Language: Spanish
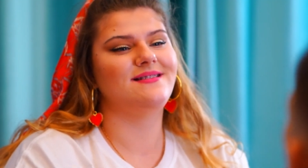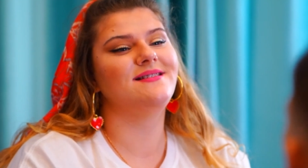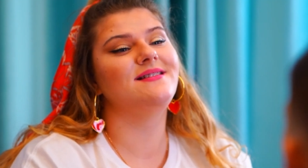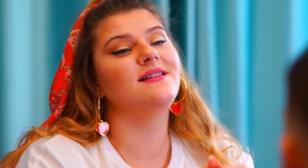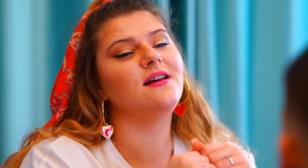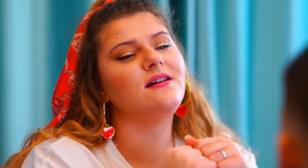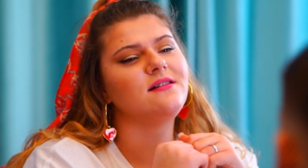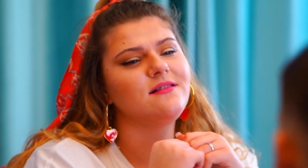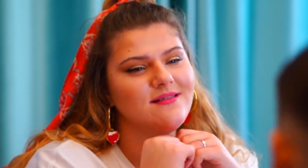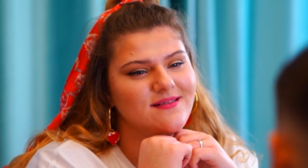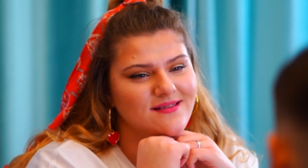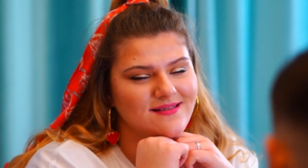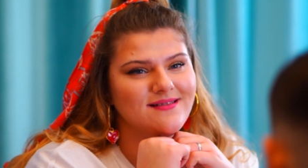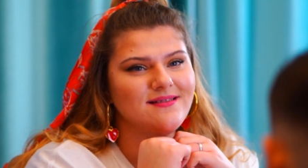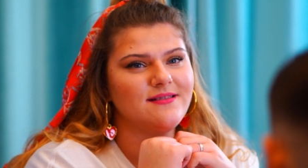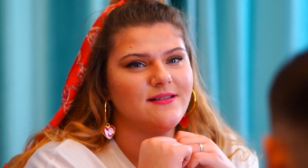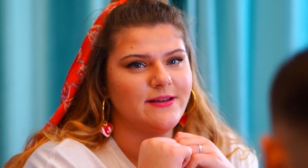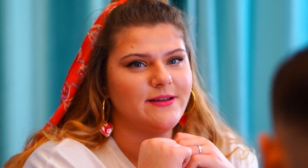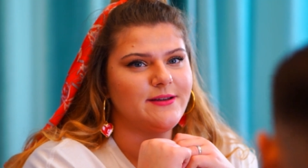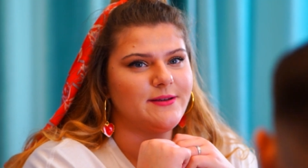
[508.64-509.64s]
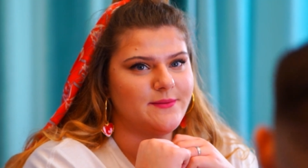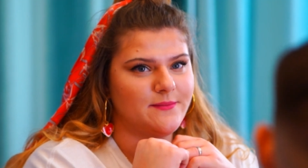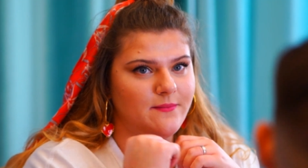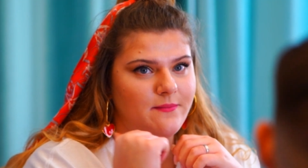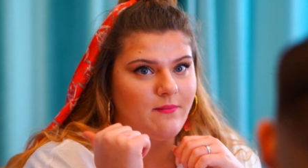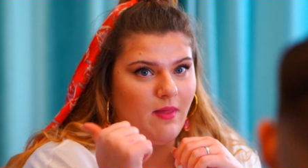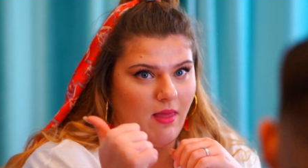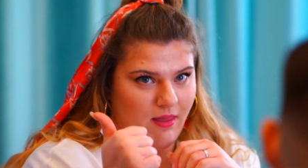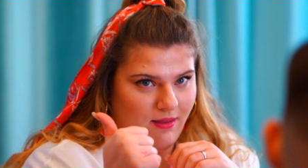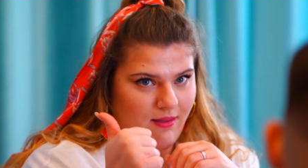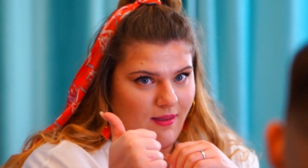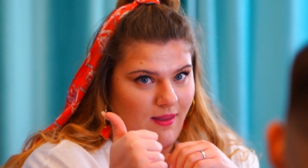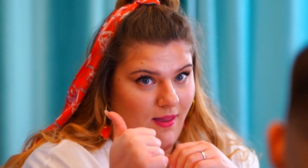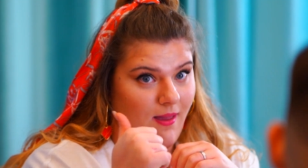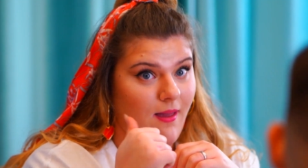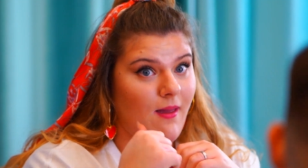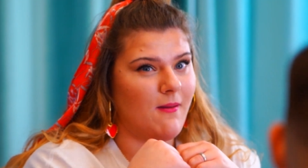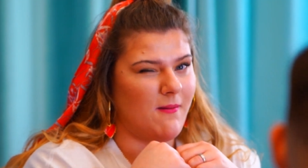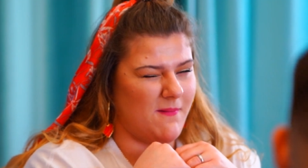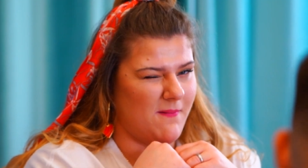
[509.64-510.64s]
Vamos, tal como
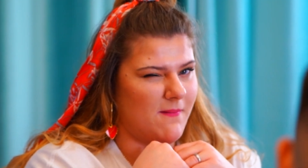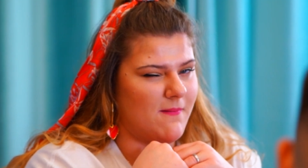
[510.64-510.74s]
acordamos.